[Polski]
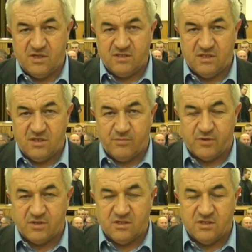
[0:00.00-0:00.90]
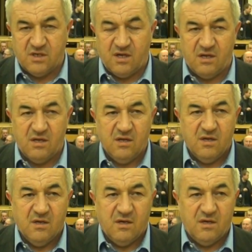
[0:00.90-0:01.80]
decyzję o proteście.
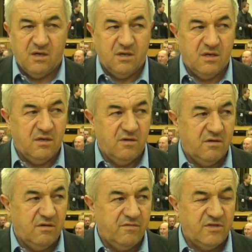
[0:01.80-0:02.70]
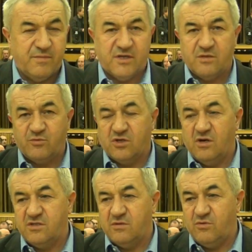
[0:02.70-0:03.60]
E, widzi pan, że
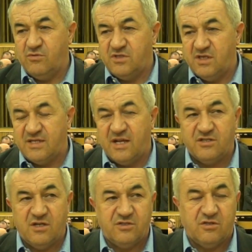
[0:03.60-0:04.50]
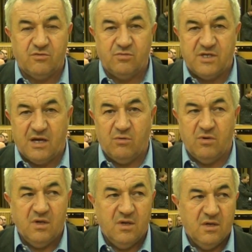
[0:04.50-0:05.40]
przychodzą ludzie i w zależności od udziału
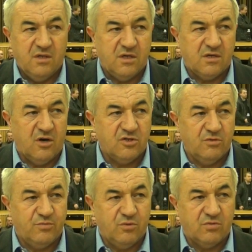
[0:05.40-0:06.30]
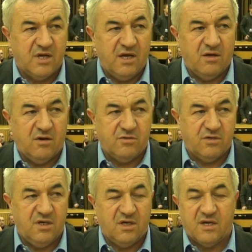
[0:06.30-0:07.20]
tych osób tutaj,
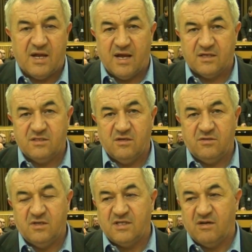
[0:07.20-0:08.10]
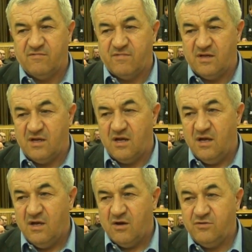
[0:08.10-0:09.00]
od ich reakcji, od ich zachowania,
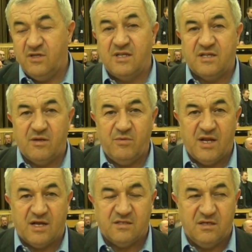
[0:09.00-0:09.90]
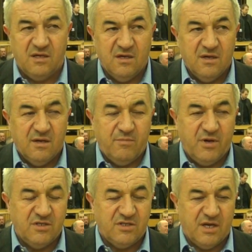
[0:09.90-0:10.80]
od ich determinacji,
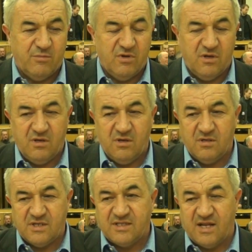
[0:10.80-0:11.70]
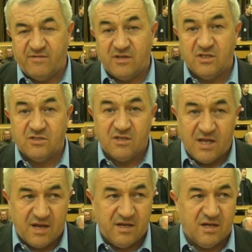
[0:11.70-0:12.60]
będziemy zastanawiać się co
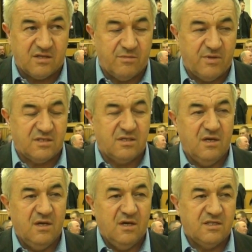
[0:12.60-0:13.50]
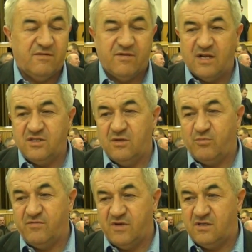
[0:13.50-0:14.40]
dalej. Natomiast chcę wyraźnie
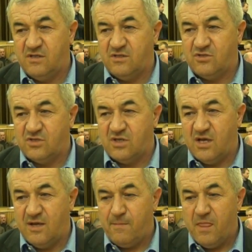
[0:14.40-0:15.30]
powiedzieć, że